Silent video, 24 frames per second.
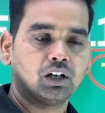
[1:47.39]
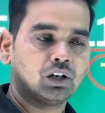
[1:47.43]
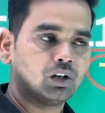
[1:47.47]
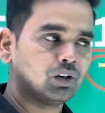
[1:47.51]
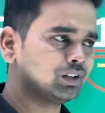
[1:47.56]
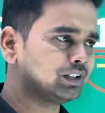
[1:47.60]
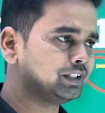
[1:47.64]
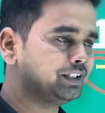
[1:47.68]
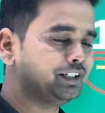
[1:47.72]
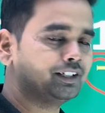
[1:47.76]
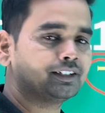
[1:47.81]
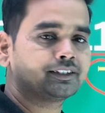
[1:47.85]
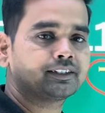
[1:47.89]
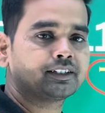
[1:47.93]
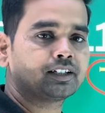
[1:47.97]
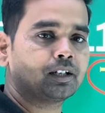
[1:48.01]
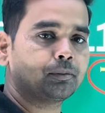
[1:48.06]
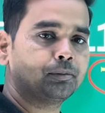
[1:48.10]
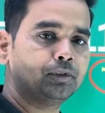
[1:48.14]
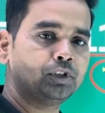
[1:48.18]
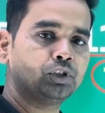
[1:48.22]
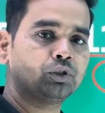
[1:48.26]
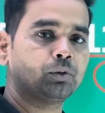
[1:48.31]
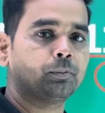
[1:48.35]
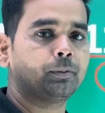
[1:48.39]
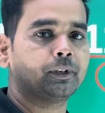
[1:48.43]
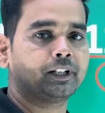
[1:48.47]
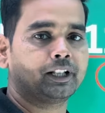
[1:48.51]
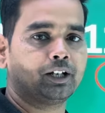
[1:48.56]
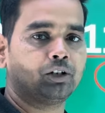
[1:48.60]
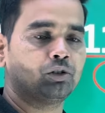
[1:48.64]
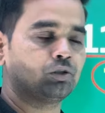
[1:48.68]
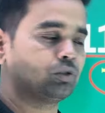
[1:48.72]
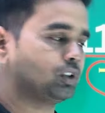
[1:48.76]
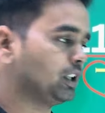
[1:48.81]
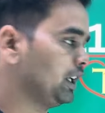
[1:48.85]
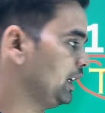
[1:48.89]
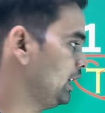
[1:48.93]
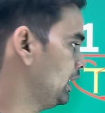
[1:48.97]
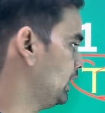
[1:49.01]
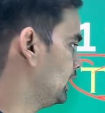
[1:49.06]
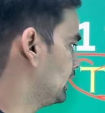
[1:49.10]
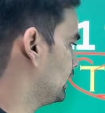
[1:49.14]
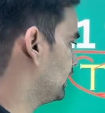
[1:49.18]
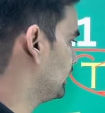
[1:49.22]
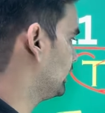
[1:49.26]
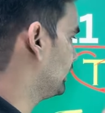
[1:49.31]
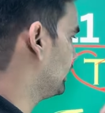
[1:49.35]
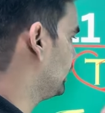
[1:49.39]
और ये सभी को पता होता है अगर